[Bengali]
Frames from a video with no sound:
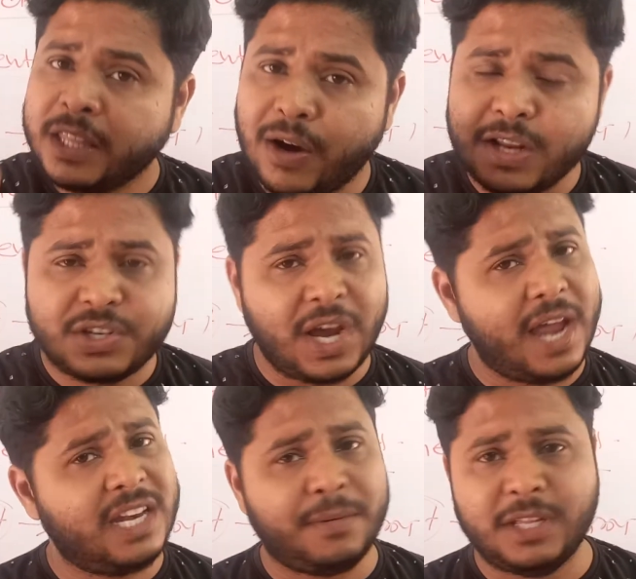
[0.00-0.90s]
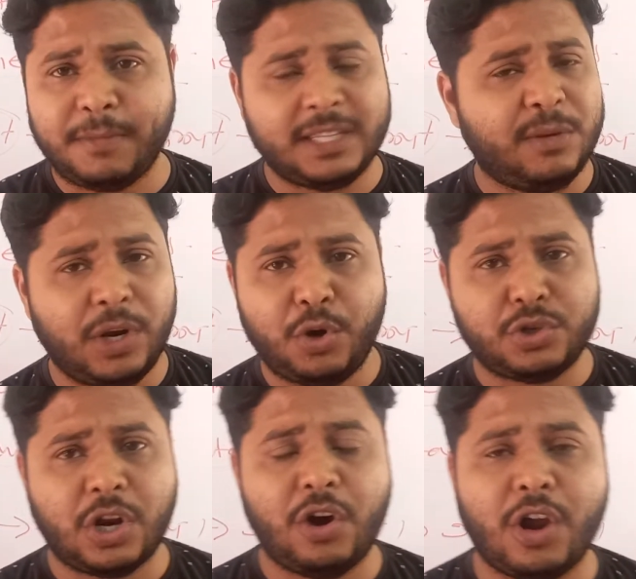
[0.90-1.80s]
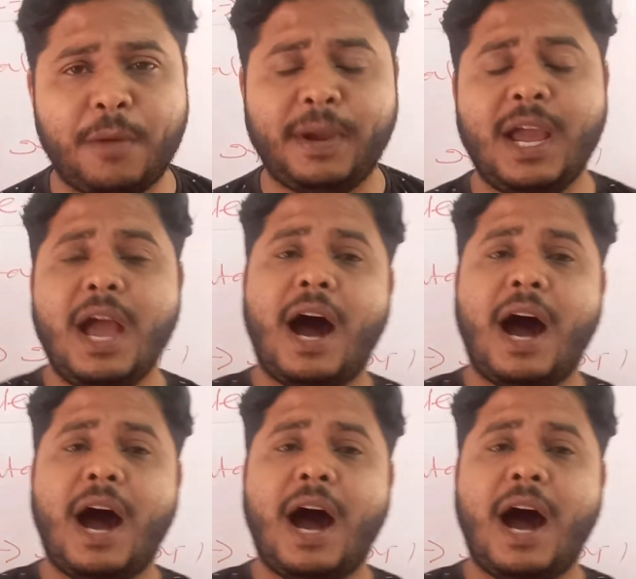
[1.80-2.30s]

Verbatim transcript: তাহলে সেই আইনটা আমাদের বাতিল বলে ঘোষণা করা হবে